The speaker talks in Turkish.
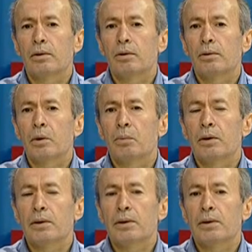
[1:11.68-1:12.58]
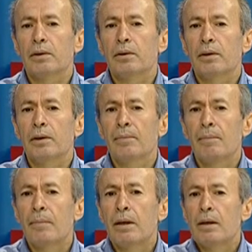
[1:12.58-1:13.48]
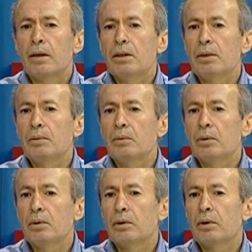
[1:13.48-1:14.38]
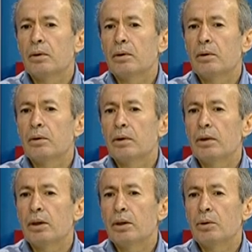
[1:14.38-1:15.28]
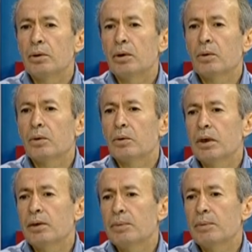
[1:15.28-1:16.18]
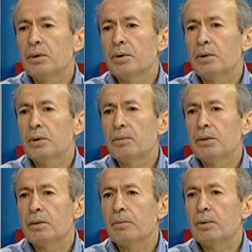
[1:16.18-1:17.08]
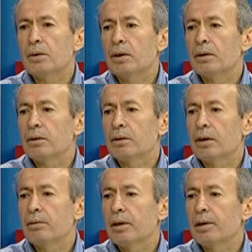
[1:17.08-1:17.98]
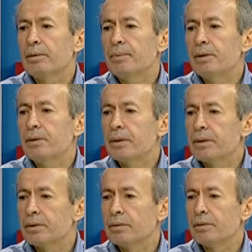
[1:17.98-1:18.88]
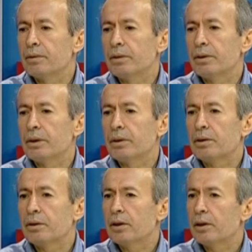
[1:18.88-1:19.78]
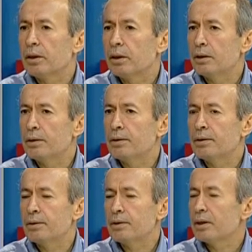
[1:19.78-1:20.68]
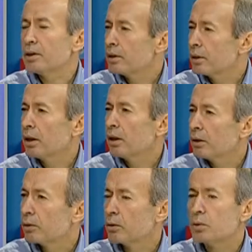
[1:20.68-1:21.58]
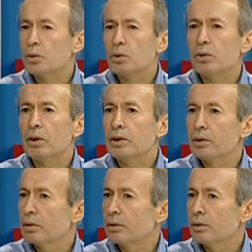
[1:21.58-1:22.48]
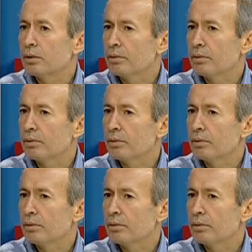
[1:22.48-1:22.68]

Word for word: toplantılarında. Şimdi bu e, ilginç olan olgular tabii ki şöyle bir şey. Bu kadar tedavilerde mesela nasıl e, şeyler edindiniz, nasıl hikayeler oluştu, nasıl e,